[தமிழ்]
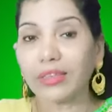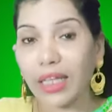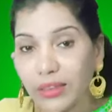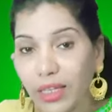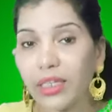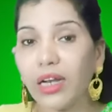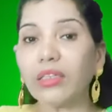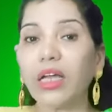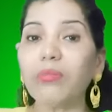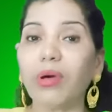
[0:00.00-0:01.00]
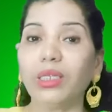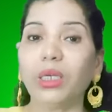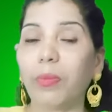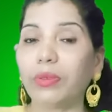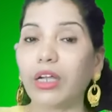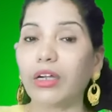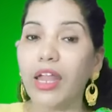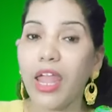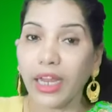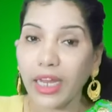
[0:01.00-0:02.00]
சந்ததிகள் தான்
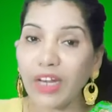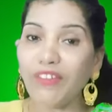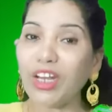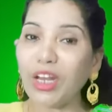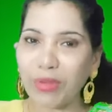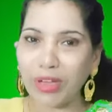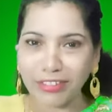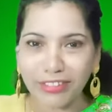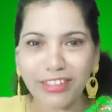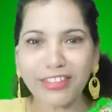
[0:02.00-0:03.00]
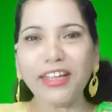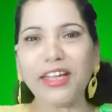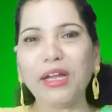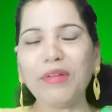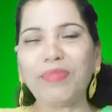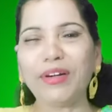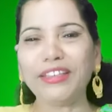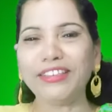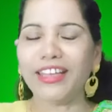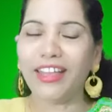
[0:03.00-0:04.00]
பாதிக்கப்பட்டார்கள் எனவே நாம் கர்த்தருக்கு
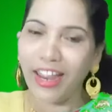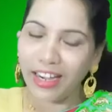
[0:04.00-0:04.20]
கீழ்ப்படிந்து